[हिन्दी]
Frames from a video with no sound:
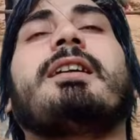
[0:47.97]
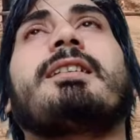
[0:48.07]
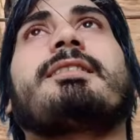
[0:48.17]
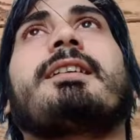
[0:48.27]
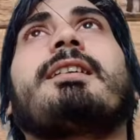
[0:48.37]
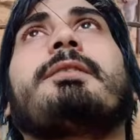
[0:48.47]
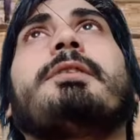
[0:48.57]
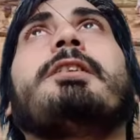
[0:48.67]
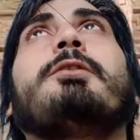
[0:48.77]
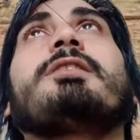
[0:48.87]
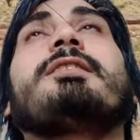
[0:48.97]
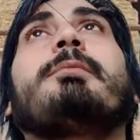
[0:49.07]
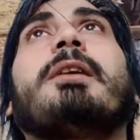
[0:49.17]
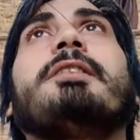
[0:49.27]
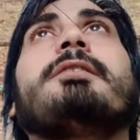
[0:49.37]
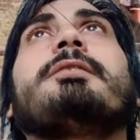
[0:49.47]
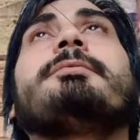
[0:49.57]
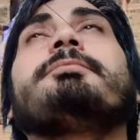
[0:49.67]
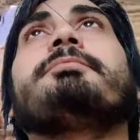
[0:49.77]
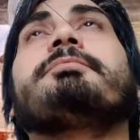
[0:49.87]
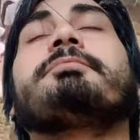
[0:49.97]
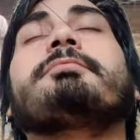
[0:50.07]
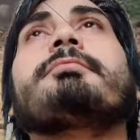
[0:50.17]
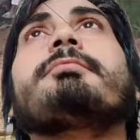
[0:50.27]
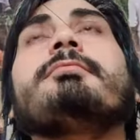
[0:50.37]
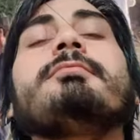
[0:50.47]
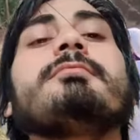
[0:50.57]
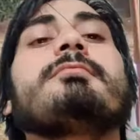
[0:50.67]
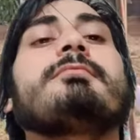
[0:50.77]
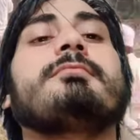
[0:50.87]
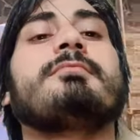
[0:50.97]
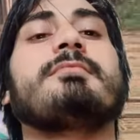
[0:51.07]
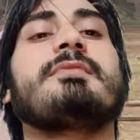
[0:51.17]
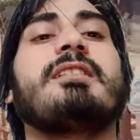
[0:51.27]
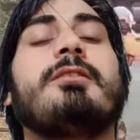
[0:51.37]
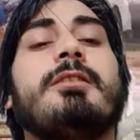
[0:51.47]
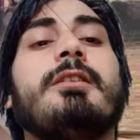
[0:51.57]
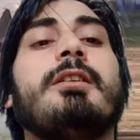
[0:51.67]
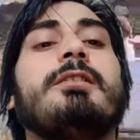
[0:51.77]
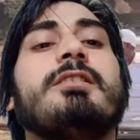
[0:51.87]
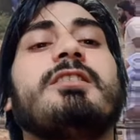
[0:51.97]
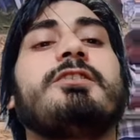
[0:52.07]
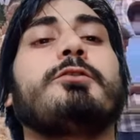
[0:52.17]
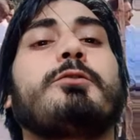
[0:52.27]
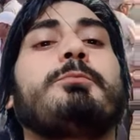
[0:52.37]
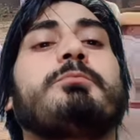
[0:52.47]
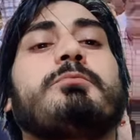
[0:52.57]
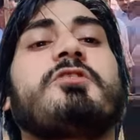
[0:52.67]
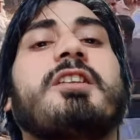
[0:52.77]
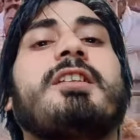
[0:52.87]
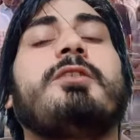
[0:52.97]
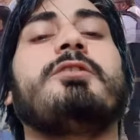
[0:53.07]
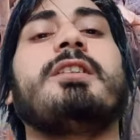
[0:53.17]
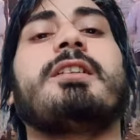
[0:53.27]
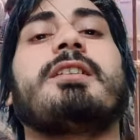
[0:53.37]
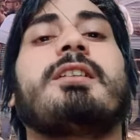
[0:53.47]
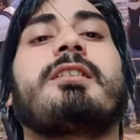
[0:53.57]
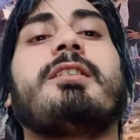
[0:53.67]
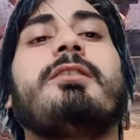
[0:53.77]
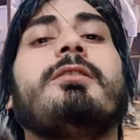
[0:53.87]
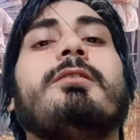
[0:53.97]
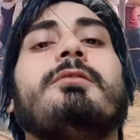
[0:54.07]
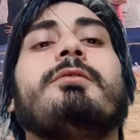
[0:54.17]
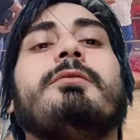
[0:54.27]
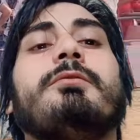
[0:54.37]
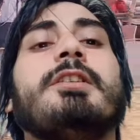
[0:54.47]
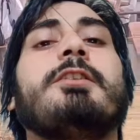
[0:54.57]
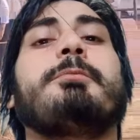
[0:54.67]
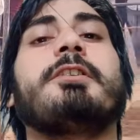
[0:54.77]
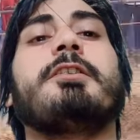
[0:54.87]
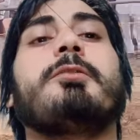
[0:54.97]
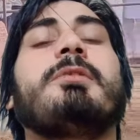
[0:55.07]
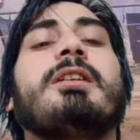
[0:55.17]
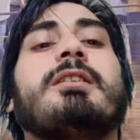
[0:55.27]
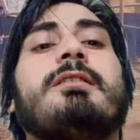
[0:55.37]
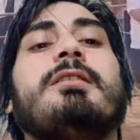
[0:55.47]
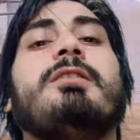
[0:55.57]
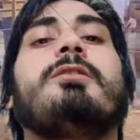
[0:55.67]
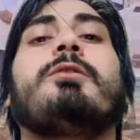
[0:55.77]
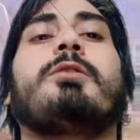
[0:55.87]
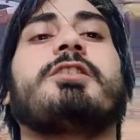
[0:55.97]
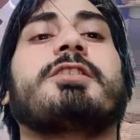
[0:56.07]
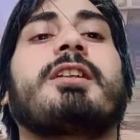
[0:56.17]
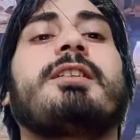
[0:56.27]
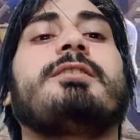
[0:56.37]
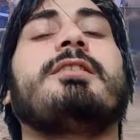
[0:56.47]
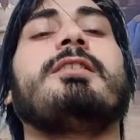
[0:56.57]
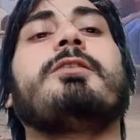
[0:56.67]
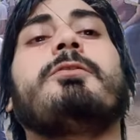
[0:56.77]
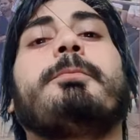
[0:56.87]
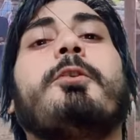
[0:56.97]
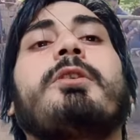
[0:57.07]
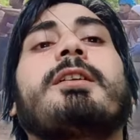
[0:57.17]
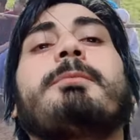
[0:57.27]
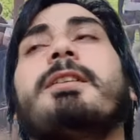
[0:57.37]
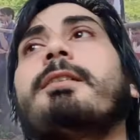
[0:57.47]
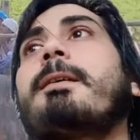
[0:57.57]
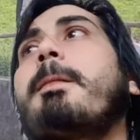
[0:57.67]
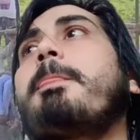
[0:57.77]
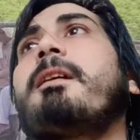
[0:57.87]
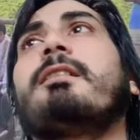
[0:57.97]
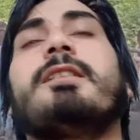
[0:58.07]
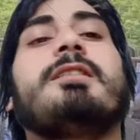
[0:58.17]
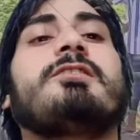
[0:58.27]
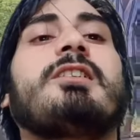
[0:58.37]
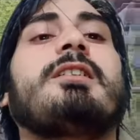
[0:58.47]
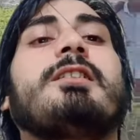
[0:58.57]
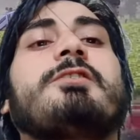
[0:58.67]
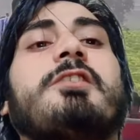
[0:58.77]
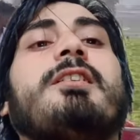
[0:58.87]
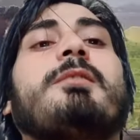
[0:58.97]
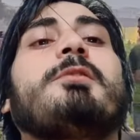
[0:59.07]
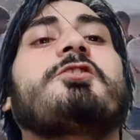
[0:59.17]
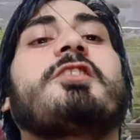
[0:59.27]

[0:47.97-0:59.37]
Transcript: देख सको सभी भाई तो यही है यार ज़्यादा बोल भी ना सके यार मतलब बहुत दुखद घड़ी है फ़िलहाल और अल्लाह ताला भाई को जन्नत नसीब करे भाई